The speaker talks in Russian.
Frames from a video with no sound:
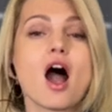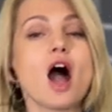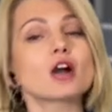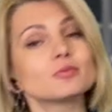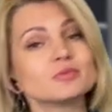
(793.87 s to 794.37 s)

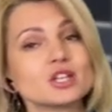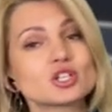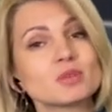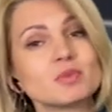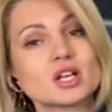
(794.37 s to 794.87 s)
а
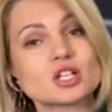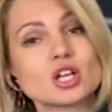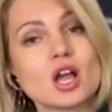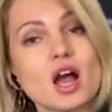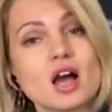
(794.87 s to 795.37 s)
крупнейшие
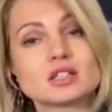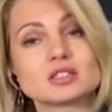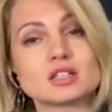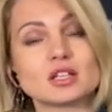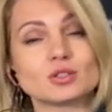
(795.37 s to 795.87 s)
биржи
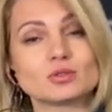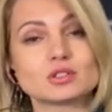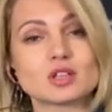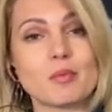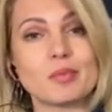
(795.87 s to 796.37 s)
остаются